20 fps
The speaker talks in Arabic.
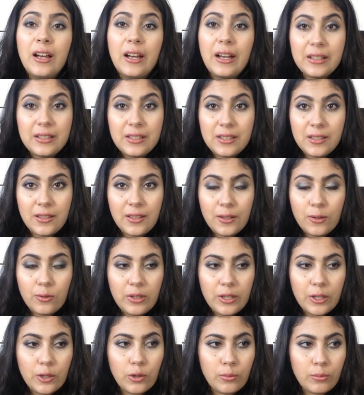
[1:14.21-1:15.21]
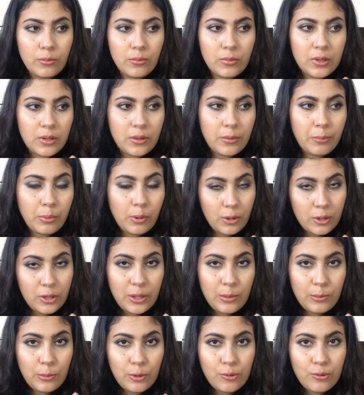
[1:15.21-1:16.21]
غادي نديرو لكم
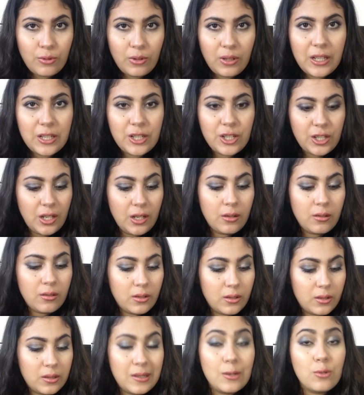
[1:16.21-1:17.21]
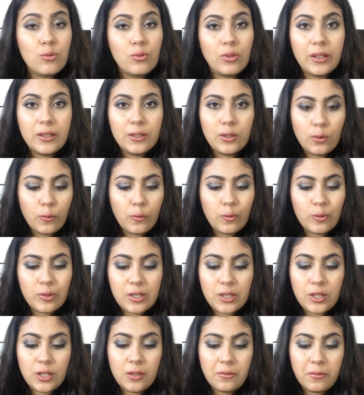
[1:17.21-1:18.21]
بروشينمون سور لاشين سي سور نديرو في
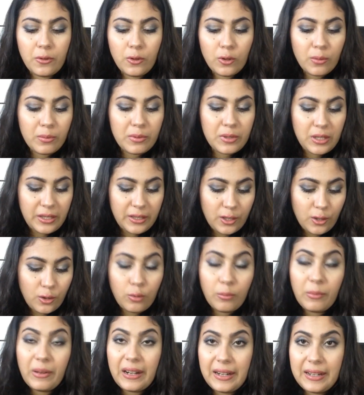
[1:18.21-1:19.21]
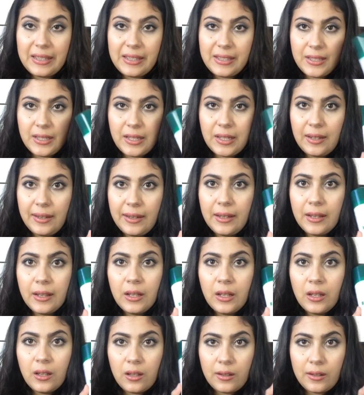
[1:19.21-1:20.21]
وسط شي فلوك باش نعطيكم الراي ديالي
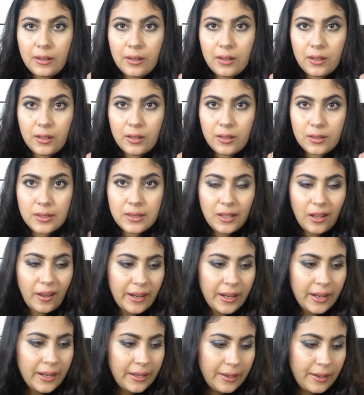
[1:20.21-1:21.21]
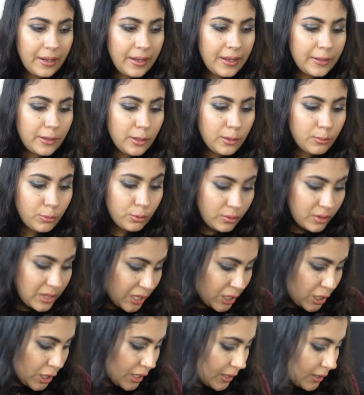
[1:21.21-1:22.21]
الصريح على هذا
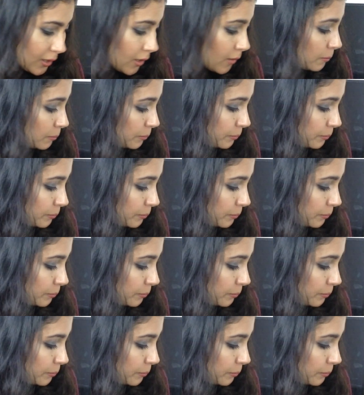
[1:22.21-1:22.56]
المنتج هذا